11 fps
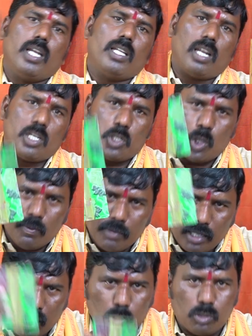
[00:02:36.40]
ఏదైనా చెడు మీ
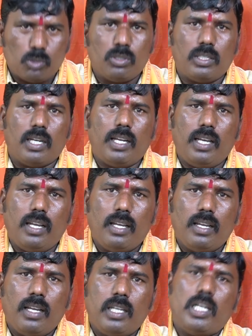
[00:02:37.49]
కలుగుతుంటేనే
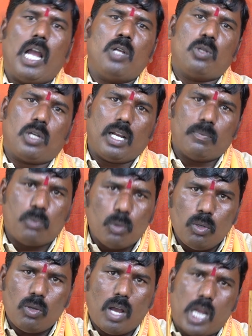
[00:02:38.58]
ఈ ఐదు రకాల
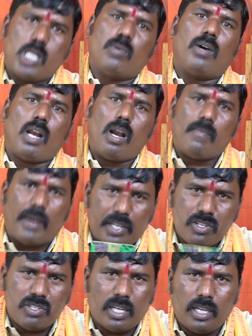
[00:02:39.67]
పూలు ఐదు వారాలు
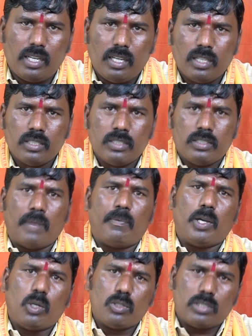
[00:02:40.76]
పాటించండి నలభై
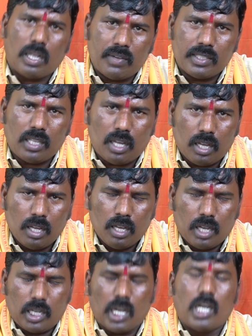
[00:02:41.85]
ఒక రోజు తర్వాత
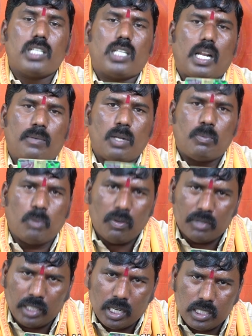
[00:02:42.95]
గంగా స్థలంలో పోయి
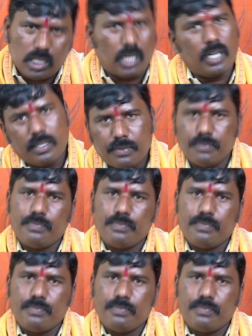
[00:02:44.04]
వదిలేసి రండి